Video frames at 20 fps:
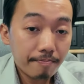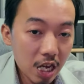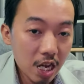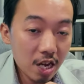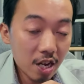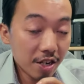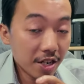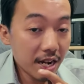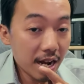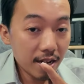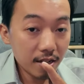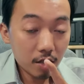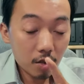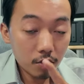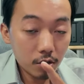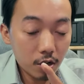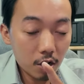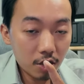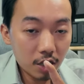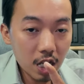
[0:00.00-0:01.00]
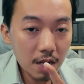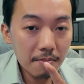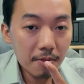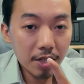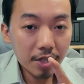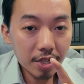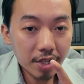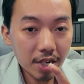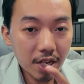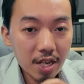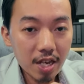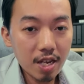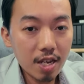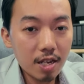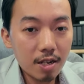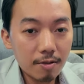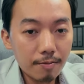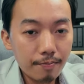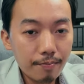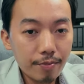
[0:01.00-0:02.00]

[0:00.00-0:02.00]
kia đai sọc sọc kia mà tình ý